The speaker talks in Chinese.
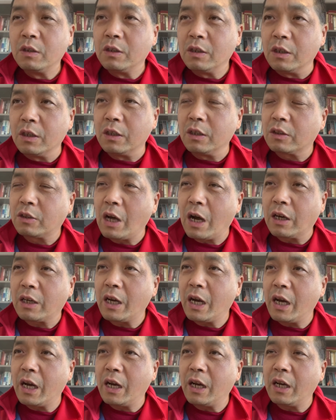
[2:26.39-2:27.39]
呃，大
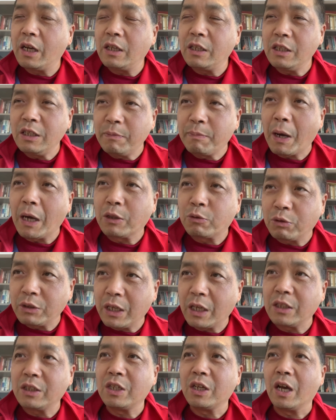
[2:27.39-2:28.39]
概一百多
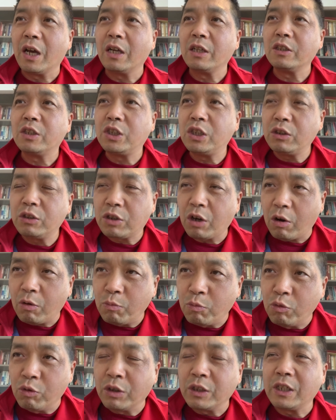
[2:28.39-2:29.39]
年前，清朝
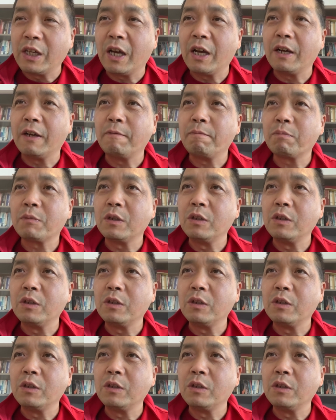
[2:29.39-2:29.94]
末年。